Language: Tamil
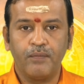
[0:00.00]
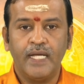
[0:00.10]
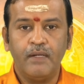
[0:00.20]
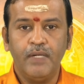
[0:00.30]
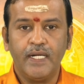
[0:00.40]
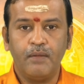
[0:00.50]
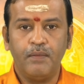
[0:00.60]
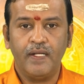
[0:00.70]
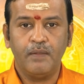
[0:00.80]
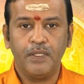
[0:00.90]
தர்ம
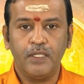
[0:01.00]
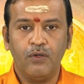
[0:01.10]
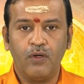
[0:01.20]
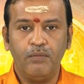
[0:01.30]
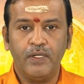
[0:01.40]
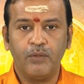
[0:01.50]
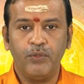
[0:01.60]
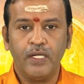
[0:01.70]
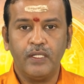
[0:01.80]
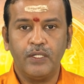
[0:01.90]
கர்மாதிபதி யோகம் என்ற
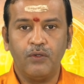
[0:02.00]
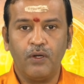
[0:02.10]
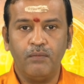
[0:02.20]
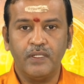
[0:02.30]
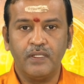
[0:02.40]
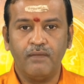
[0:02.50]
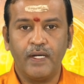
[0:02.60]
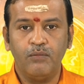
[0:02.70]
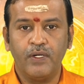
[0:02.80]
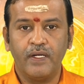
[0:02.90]
உயர்ந்த யோகம் இந்த
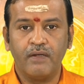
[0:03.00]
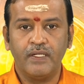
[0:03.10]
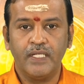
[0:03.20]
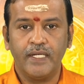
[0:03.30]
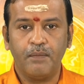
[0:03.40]
வாரம் உங்களுக்கு வந்து